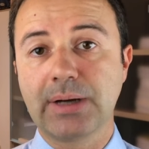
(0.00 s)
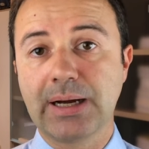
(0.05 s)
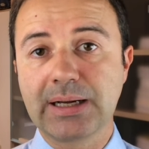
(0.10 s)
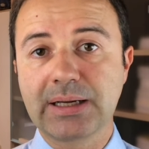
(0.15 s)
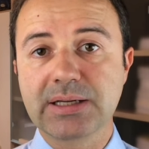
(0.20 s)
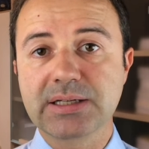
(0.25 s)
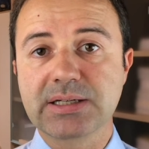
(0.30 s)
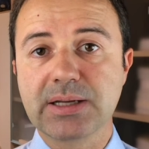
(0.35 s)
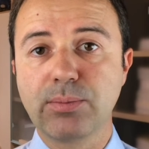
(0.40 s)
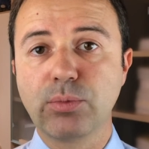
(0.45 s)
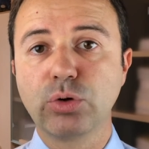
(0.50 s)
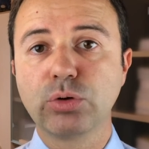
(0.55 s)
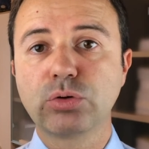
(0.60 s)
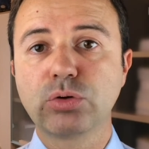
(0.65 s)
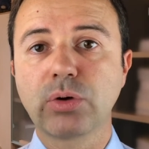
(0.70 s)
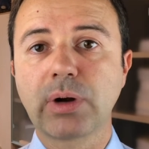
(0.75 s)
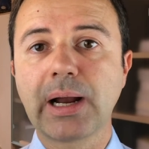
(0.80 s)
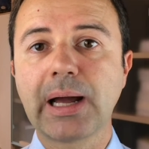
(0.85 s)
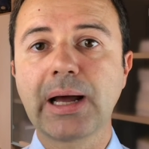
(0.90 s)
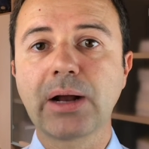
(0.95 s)
anche se è
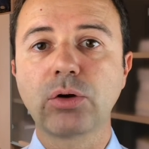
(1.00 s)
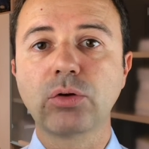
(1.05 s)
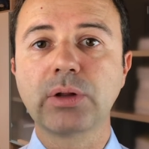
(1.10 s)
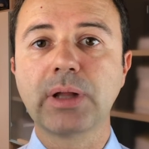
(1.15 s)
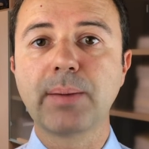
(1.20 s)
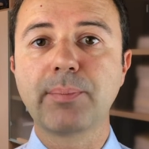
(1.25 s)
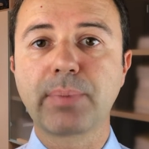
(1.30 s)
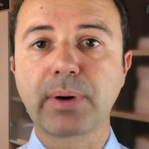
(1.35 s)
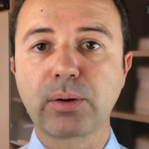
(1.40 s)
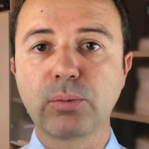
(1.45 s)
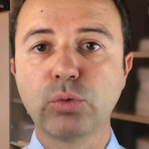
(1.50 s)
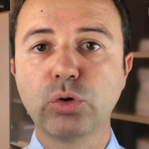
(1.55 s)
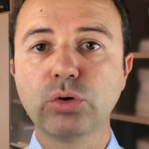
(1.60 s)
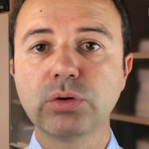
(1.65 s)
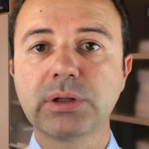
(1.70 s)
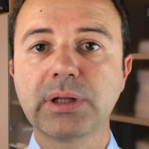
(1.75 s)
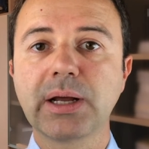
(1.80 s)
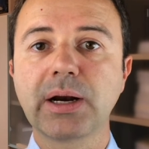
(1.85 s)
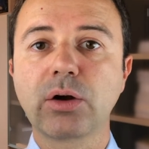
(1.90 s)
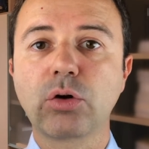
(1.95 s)
molto raro, da
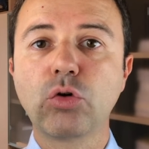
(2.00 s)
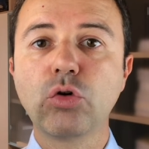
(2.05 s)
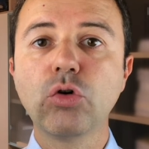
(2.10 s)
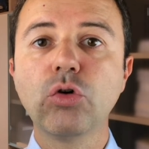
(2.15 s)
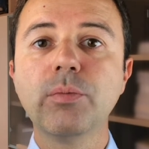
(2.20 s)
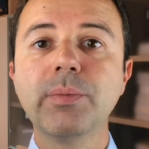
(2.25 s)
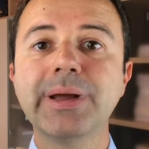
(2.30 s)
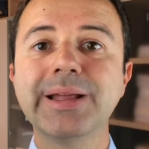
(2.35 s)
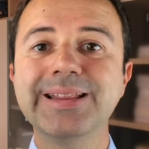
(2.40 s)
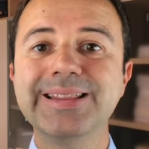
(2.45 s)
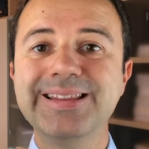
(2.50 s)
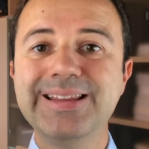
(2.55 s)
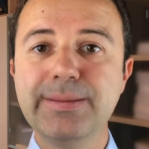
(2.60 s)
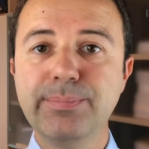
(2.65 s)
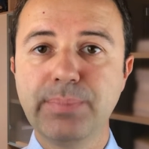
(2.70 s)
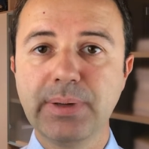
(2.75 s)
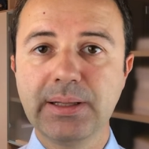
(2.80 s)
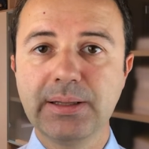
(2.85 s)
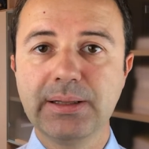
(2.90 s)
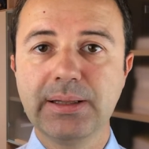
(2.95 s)
promoter come
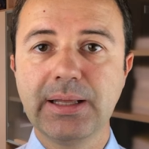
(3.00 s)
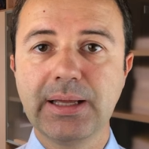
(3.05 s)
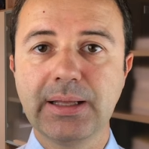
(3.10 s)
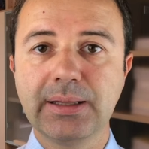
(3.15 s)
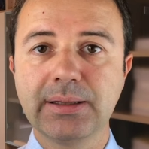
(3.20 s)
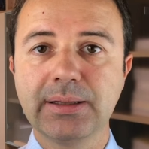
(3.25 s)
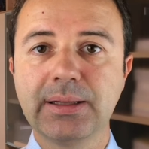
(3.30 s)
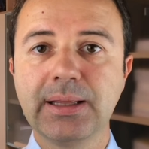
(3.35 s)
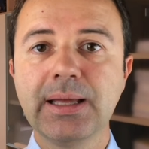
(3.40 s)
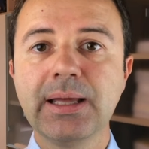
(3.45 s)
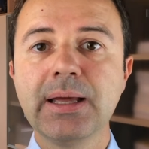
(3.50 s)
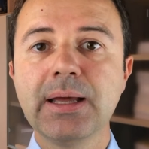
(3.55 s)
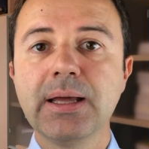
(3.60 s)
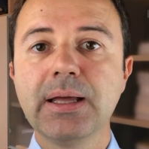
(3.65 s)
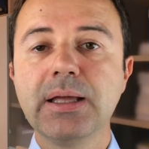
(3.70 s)
dipendente,